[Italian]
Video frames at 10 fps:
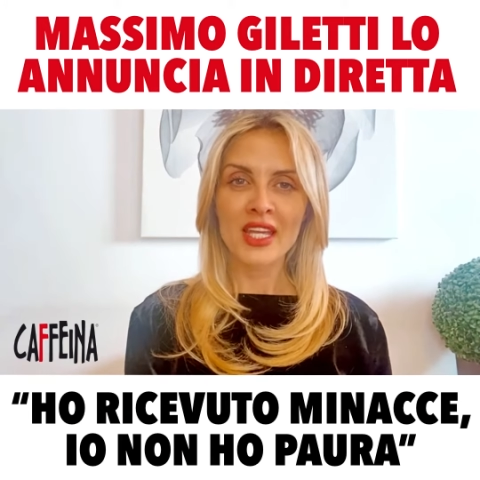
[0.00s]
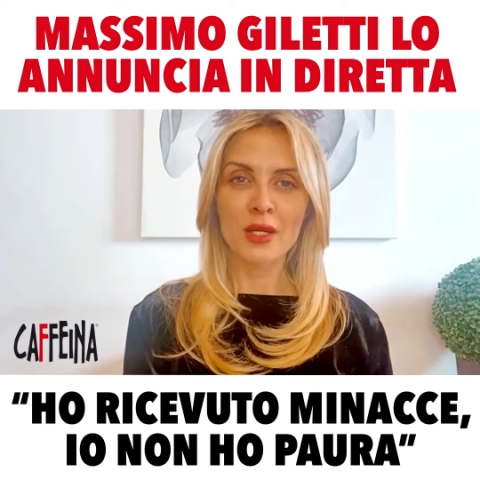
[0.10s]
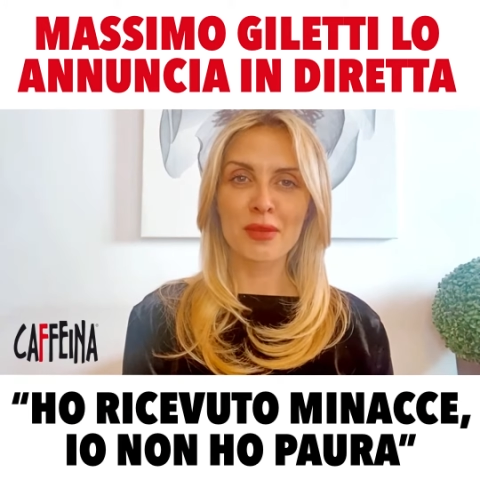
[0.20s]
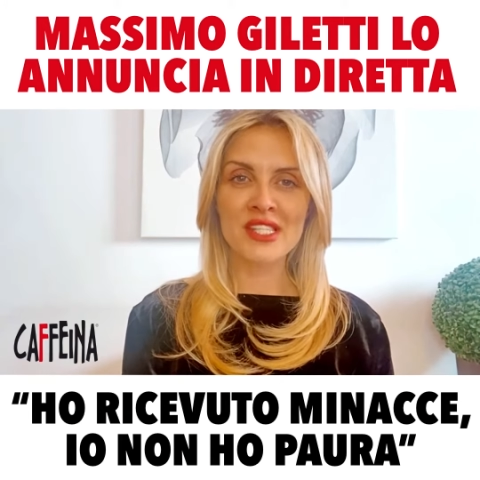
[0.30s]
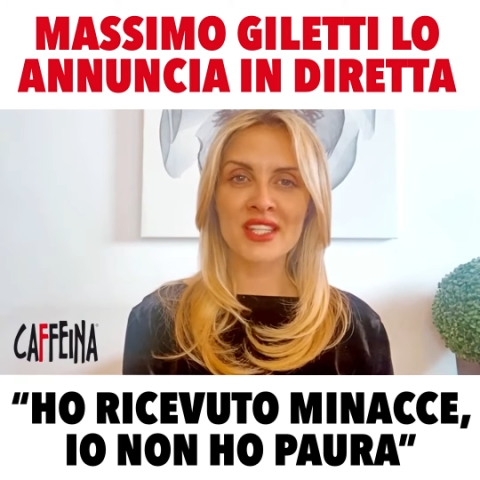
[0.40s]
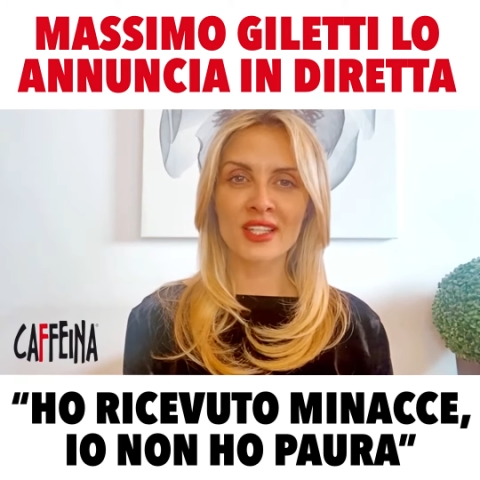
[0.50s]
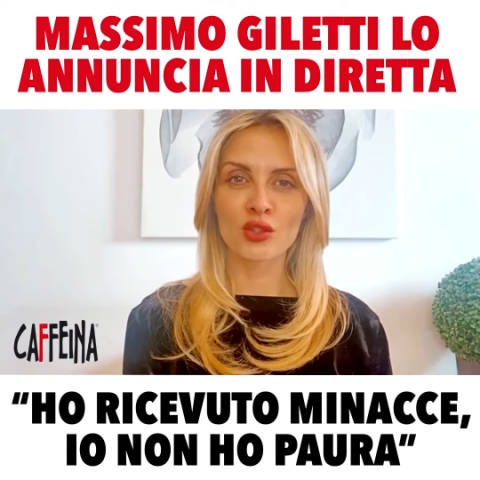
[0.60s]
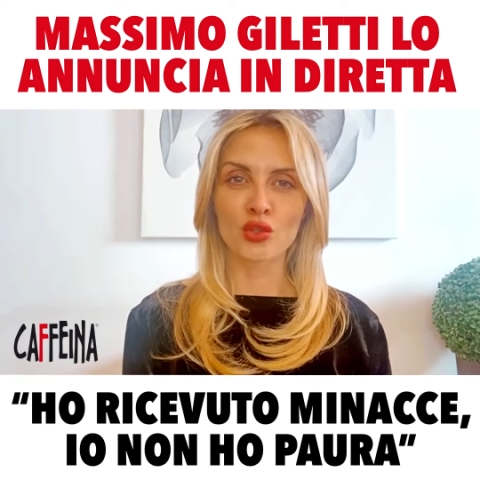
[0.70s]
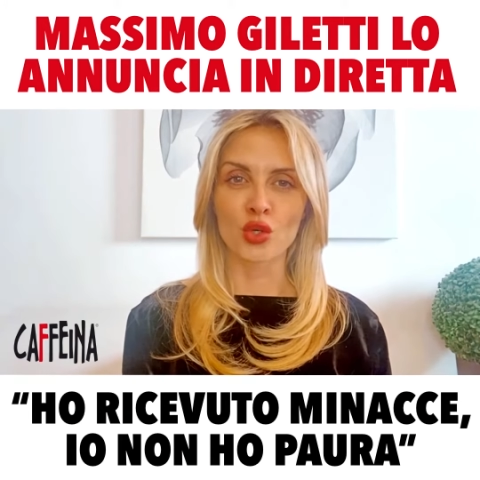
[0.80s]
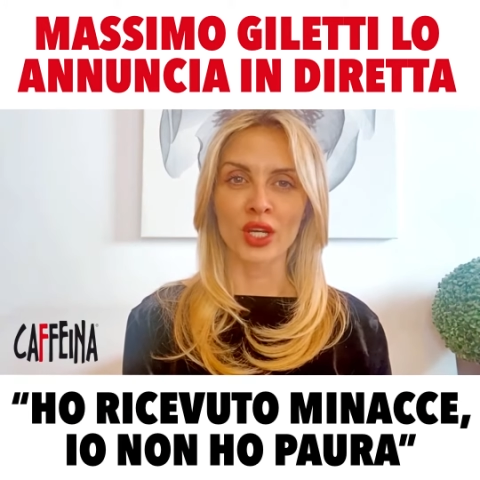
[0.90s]
Il
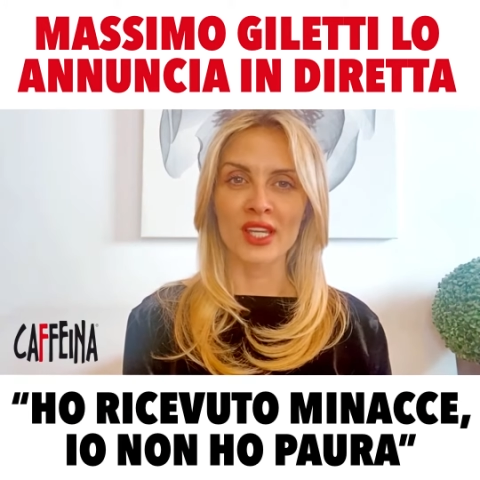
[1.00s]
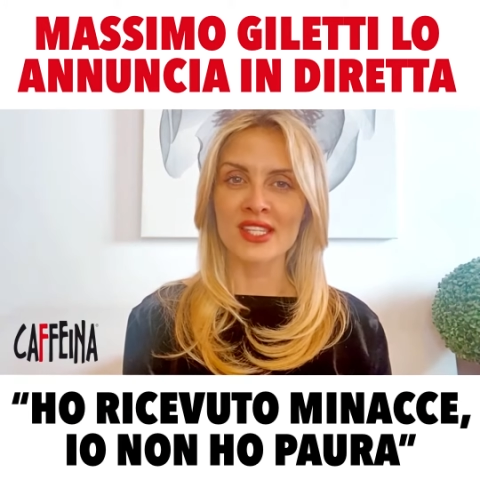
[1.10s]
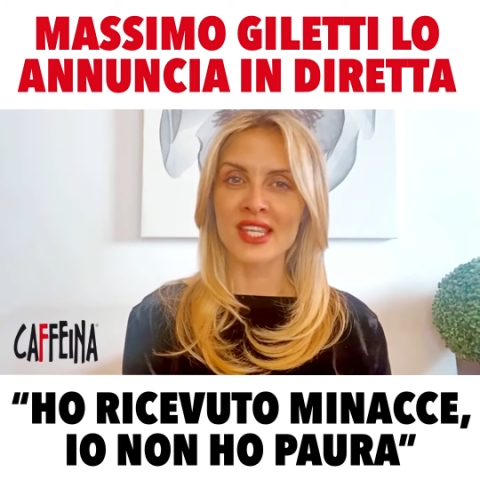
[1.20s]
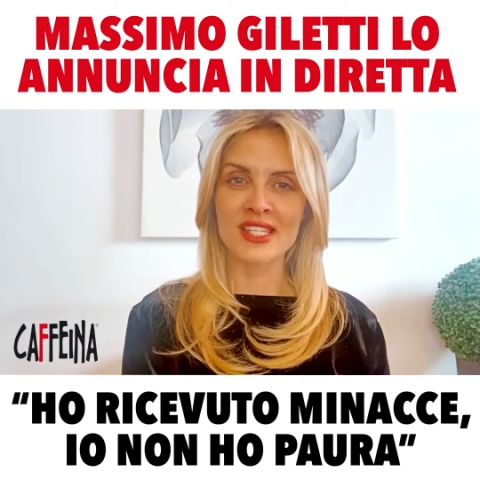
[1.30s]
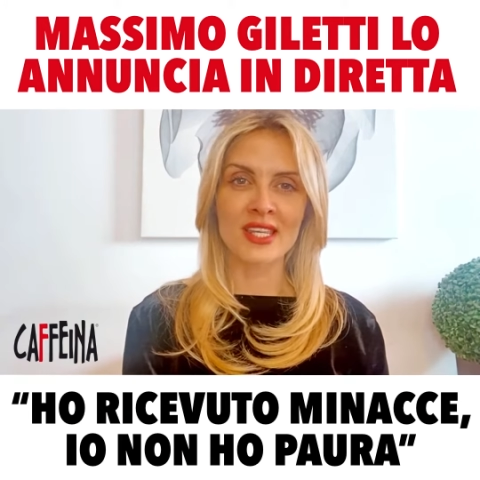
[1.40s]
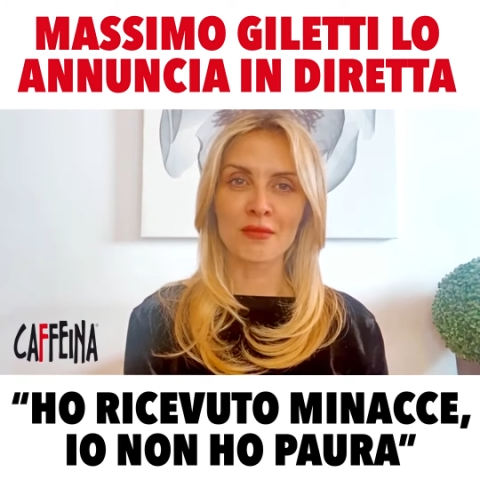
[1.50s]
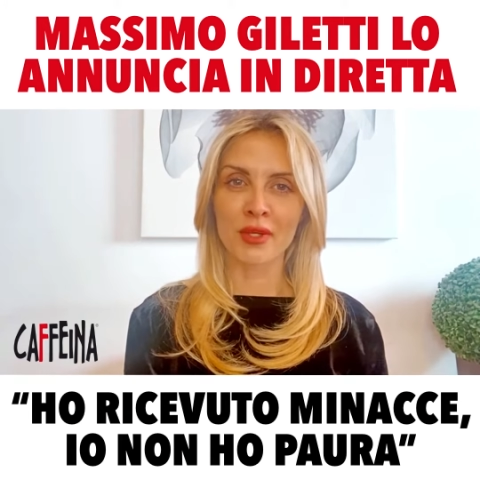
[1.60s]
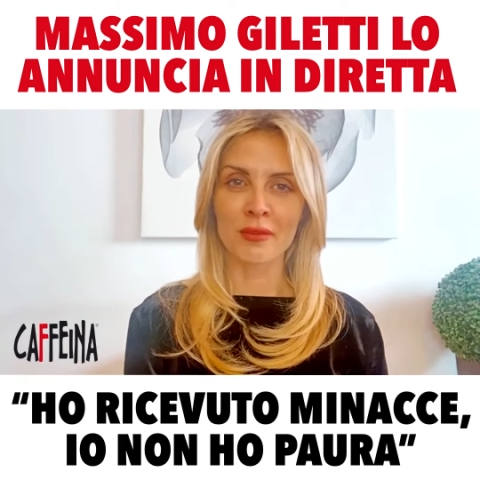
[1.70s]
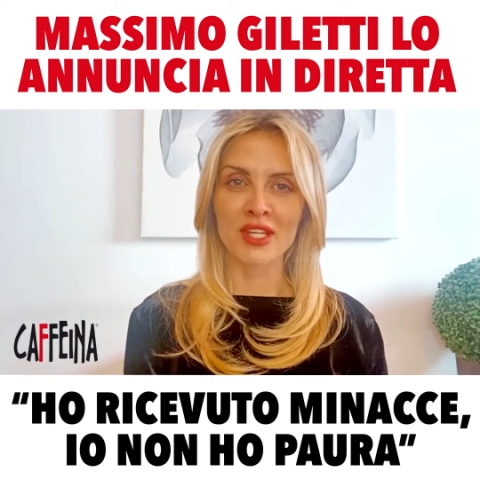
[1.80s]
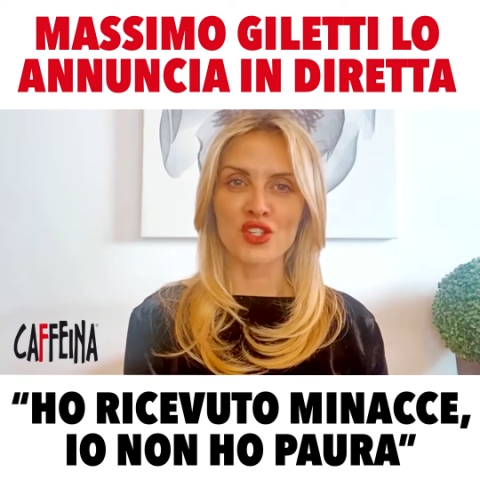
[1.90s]
presentatore si è
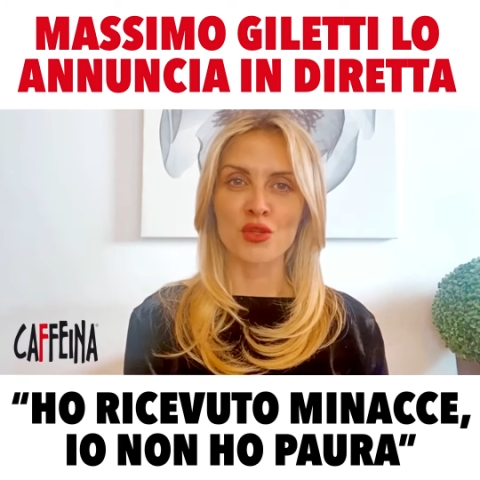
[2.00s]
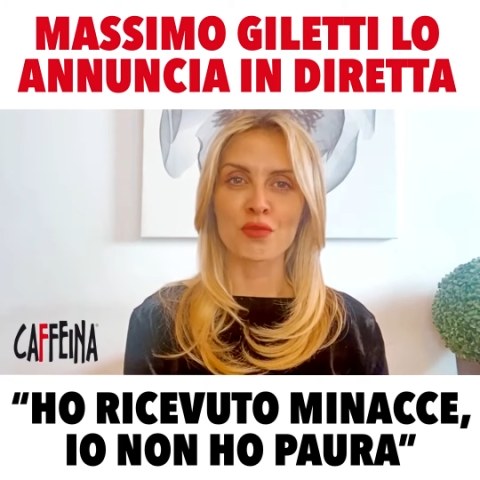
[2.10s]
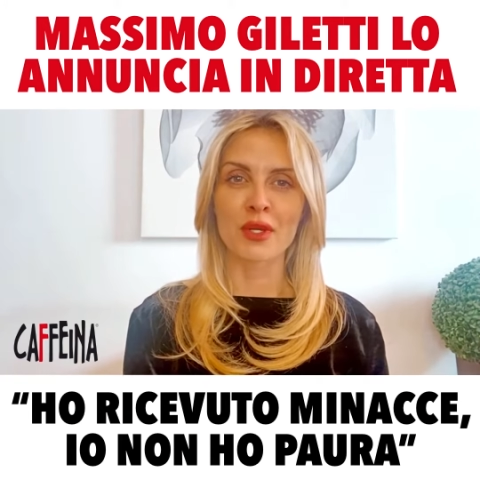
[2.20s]
sempre messo in